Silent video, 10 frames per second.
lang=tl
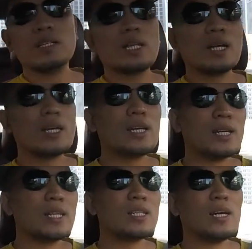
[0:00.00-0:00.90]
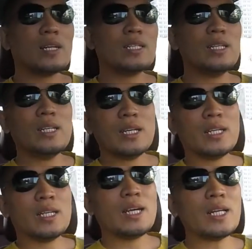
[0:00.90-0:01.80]
tanging gatas lang natin ay
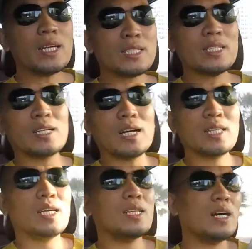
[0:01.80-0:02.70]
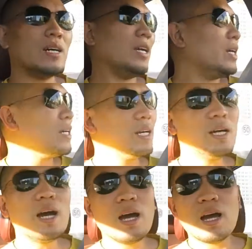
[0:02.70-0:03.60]
gatas ng ating nanay
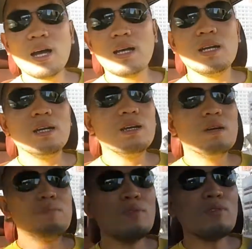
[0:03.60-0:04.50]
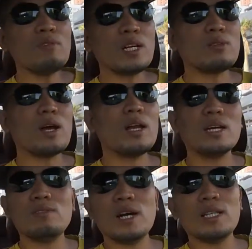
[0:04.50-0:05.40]
kaya purong natural lang
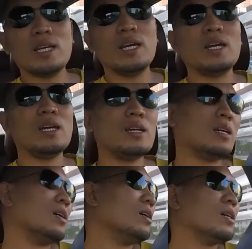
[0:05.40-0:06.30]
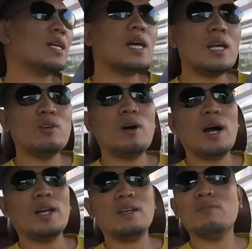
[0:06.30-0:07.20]
yung ating
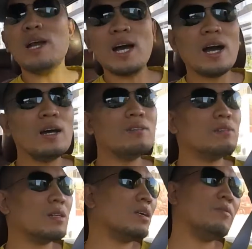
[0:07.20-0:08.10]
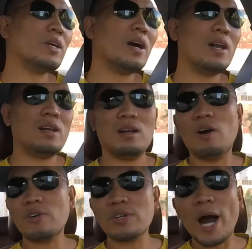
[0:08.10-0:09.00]
katalinuhan walang halong chemical
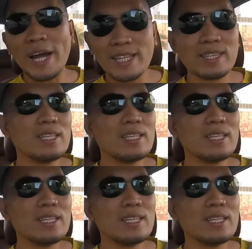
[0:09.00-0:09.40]
alright